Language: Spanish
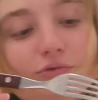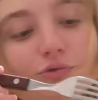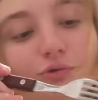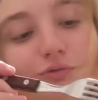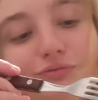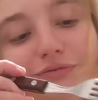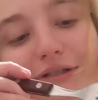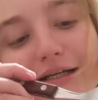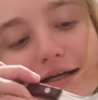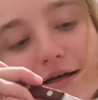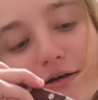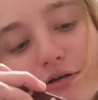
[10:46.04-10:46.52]

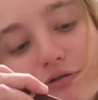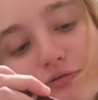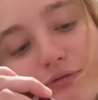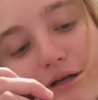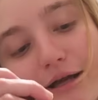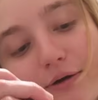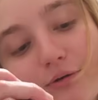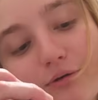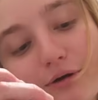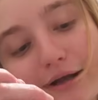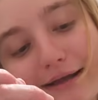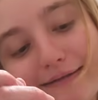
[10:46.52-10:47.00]
una,
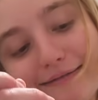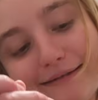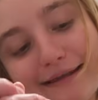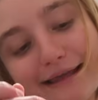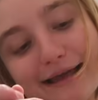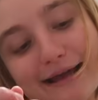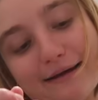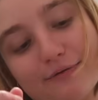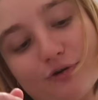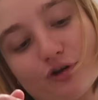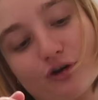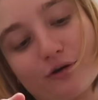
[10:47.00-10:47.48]
una
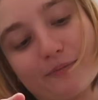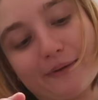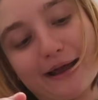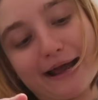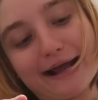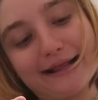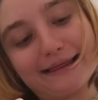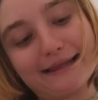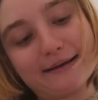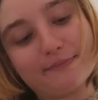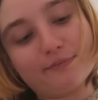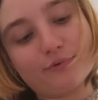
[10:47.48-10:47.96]
cantidad
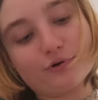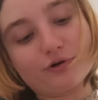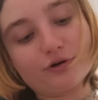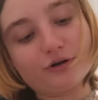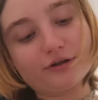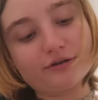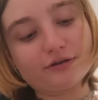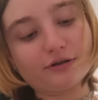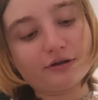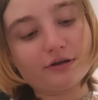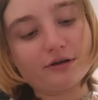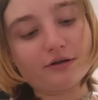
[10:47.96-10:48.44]
normal. Tampoco
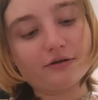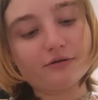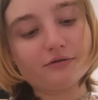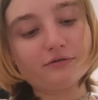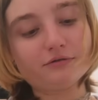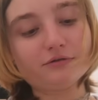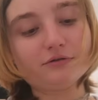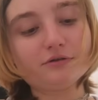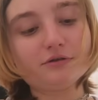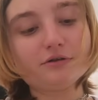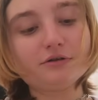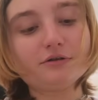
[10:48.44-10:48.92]
estoy
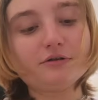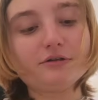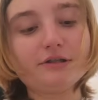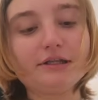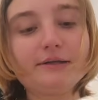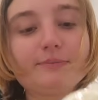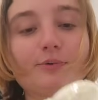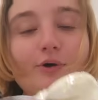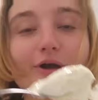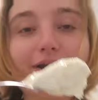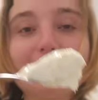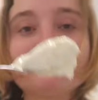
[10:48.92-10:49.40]

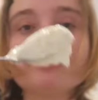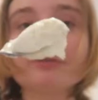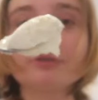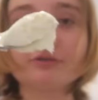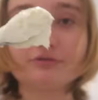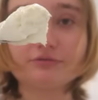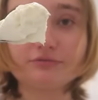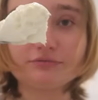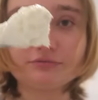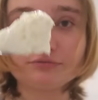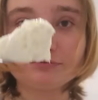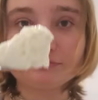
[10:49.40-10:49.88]
tipo
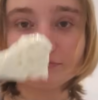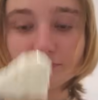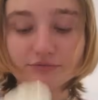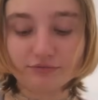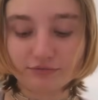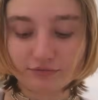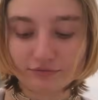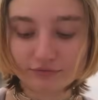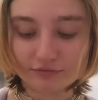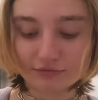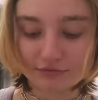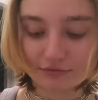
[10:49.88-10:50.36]
esto.
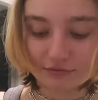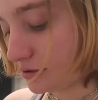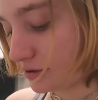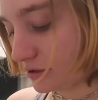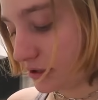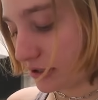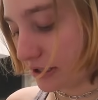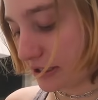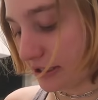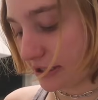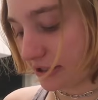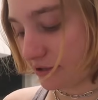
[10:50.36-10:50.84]

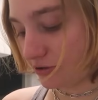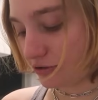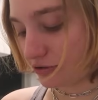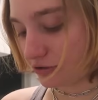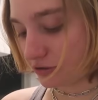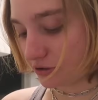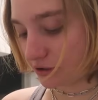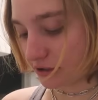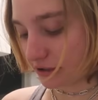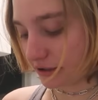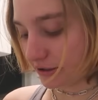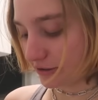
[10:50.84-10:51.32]

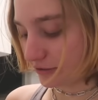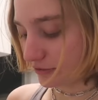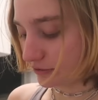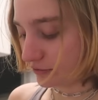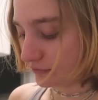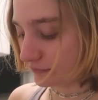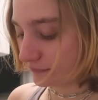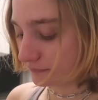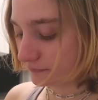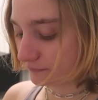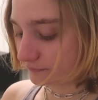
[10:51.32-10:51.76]
Listo, listo.